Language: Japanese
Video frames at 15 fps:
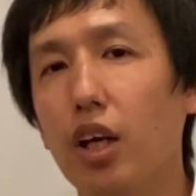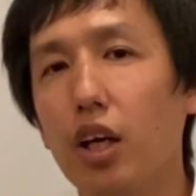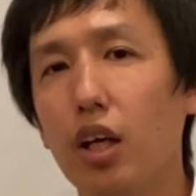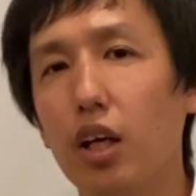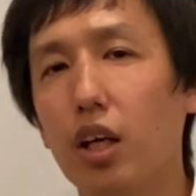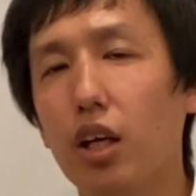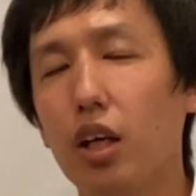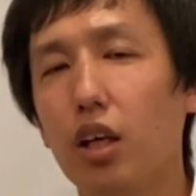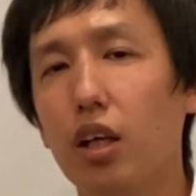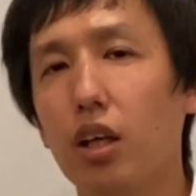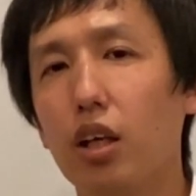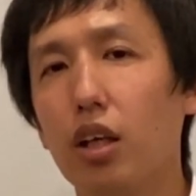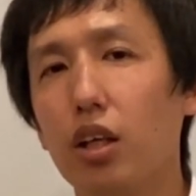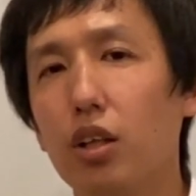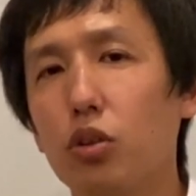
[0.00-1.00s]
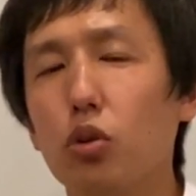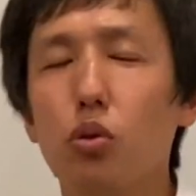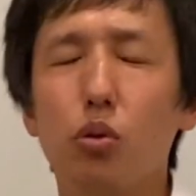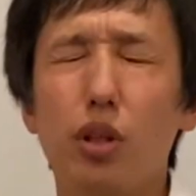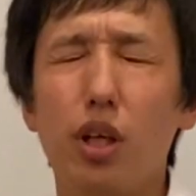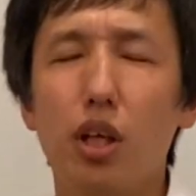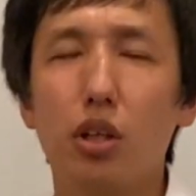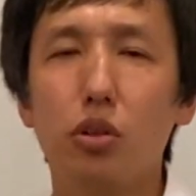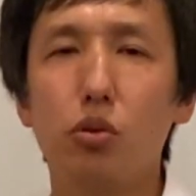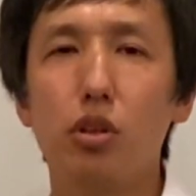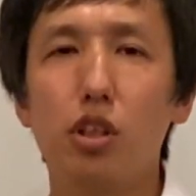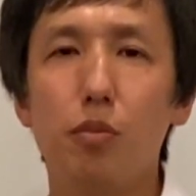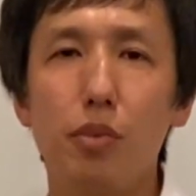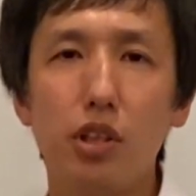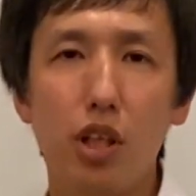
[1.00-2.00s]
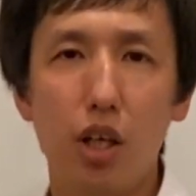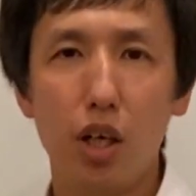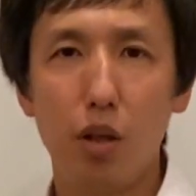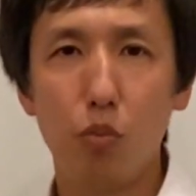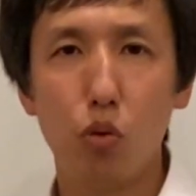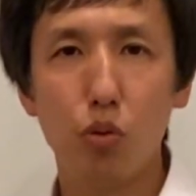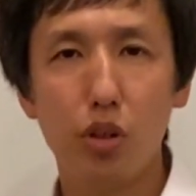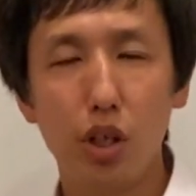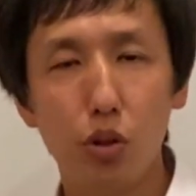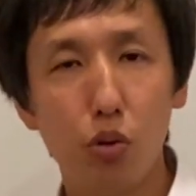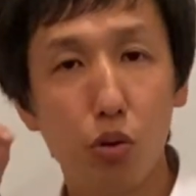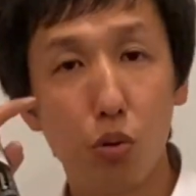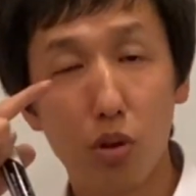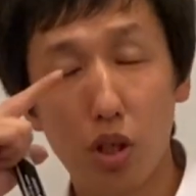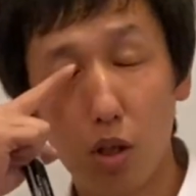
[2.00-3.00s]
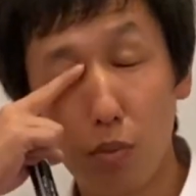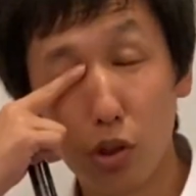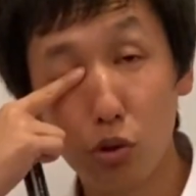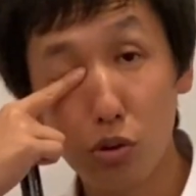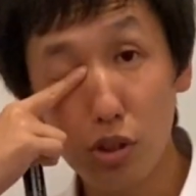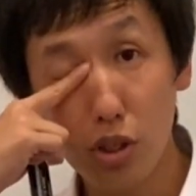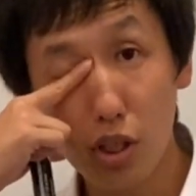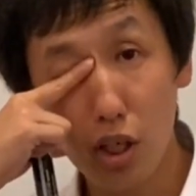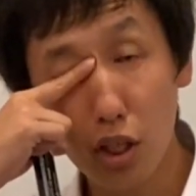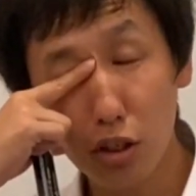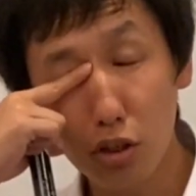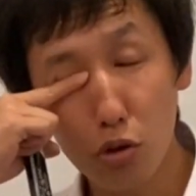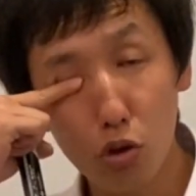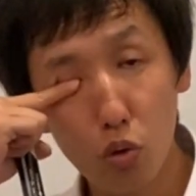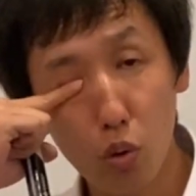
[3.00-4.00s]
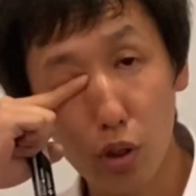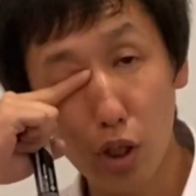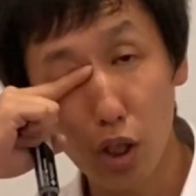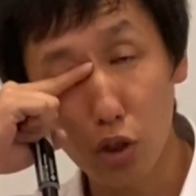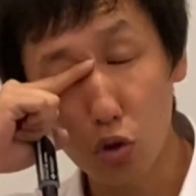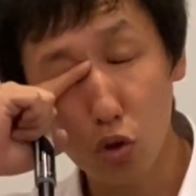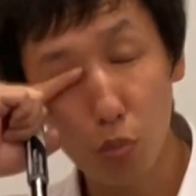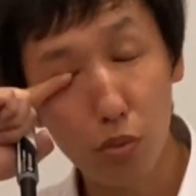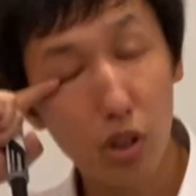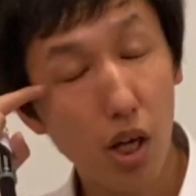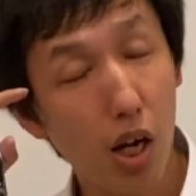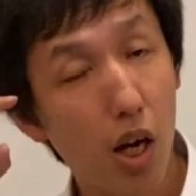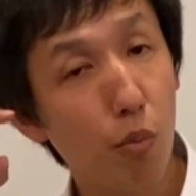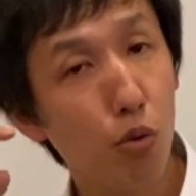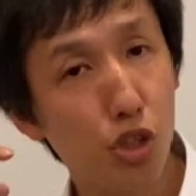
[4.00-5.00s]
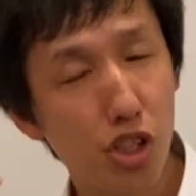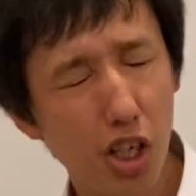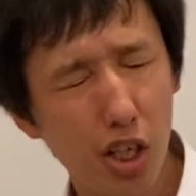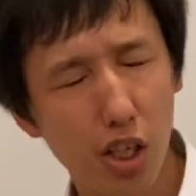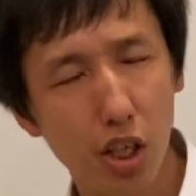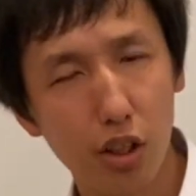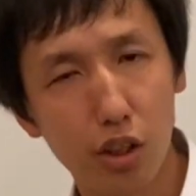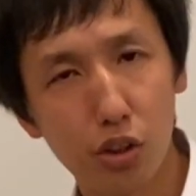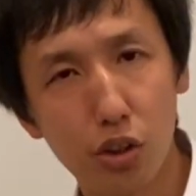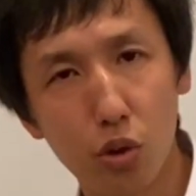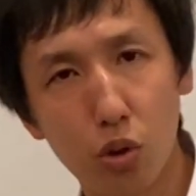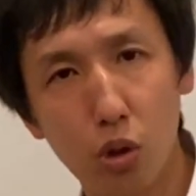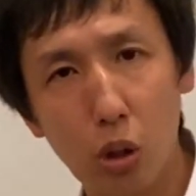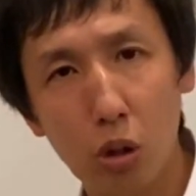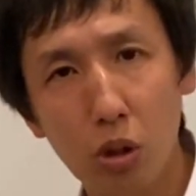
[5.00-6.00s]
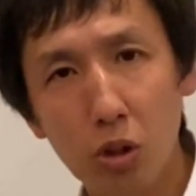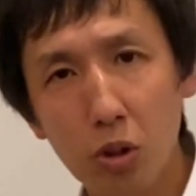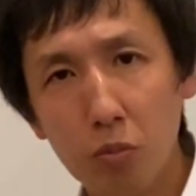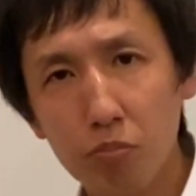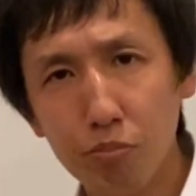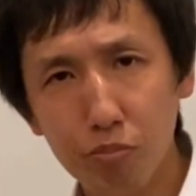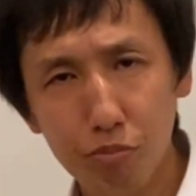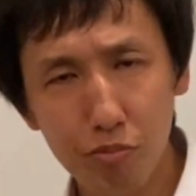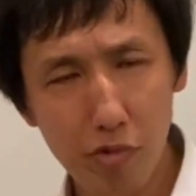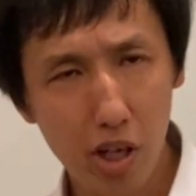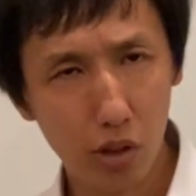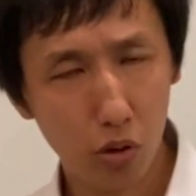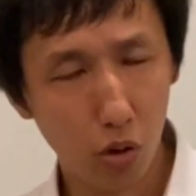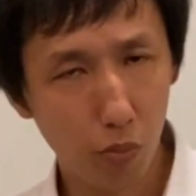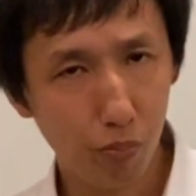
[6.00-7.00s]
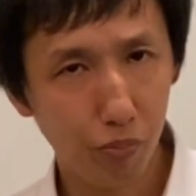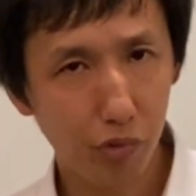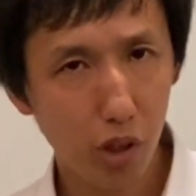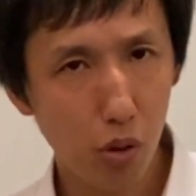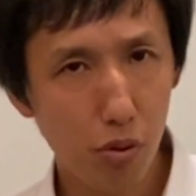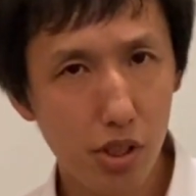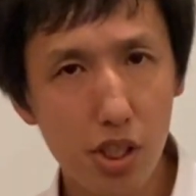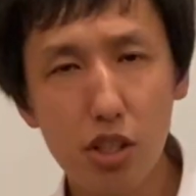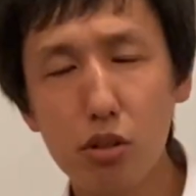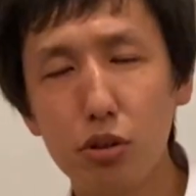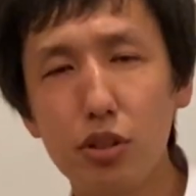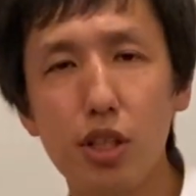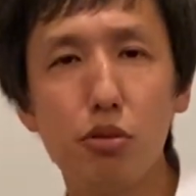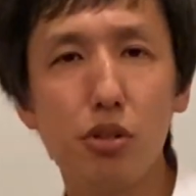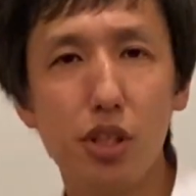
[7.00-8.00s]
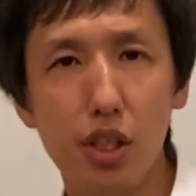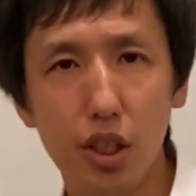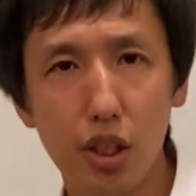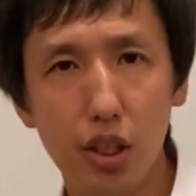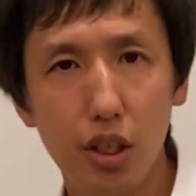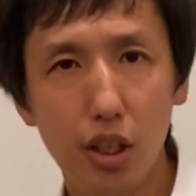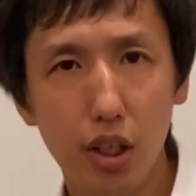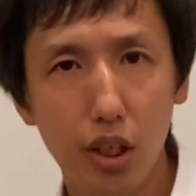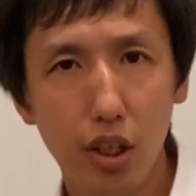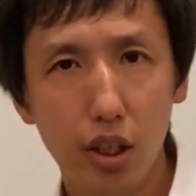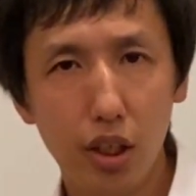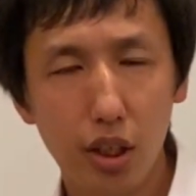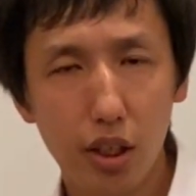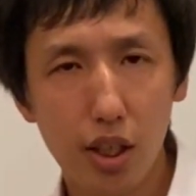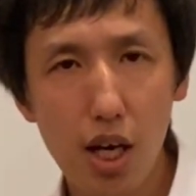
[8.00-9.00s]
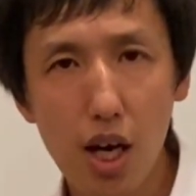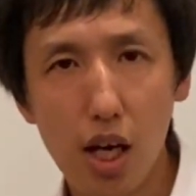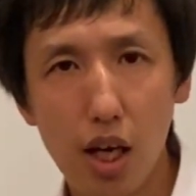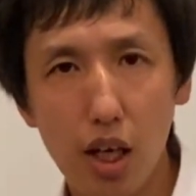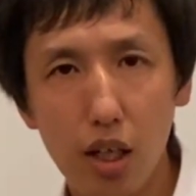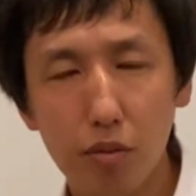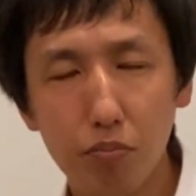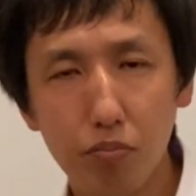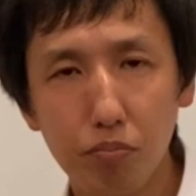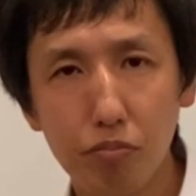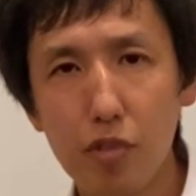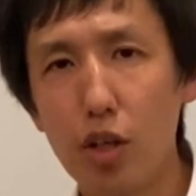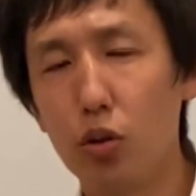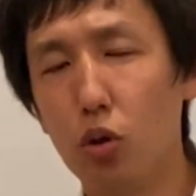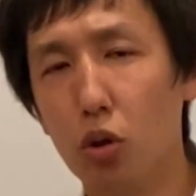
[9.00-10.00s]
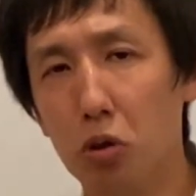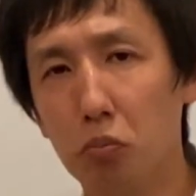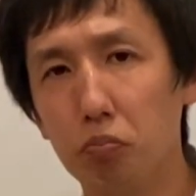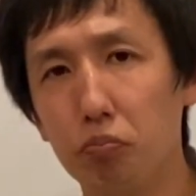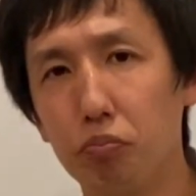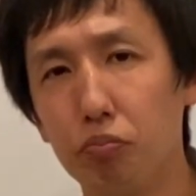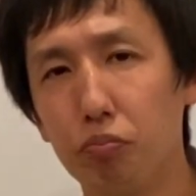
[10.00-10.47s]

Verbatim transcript: えー、ちょっとねそれでまた問題というか、まあ、Twitter やってる人はねちょっと見たかもしれないんですけど、あのフィジックス エスイー があの